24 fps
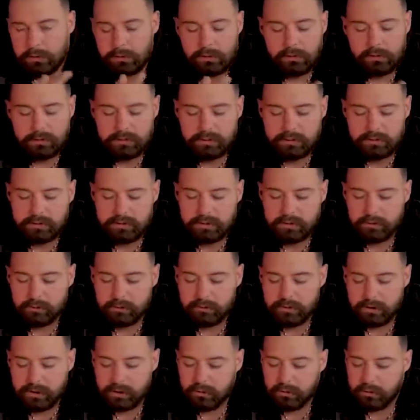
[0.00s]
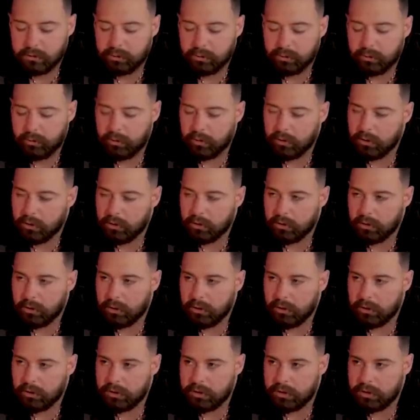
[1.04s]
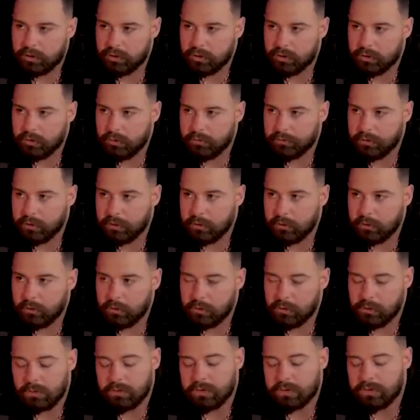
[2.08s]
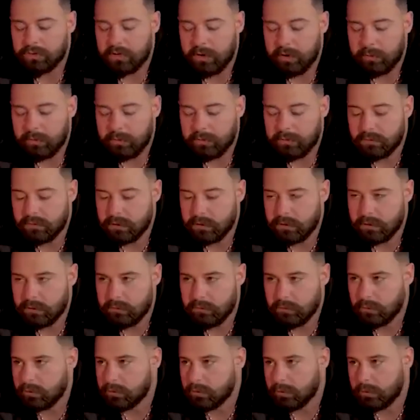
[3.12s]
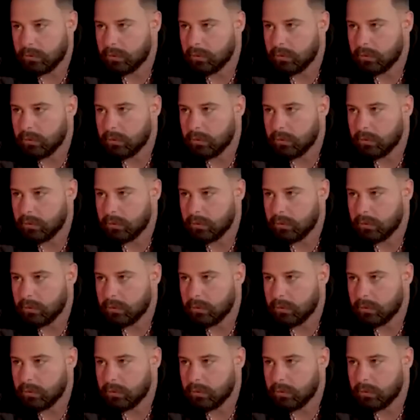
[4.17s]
C'est comme ça que pour moi, les, choses sont faites. Aujourd'hui, je vais à la messe tous les dimanches.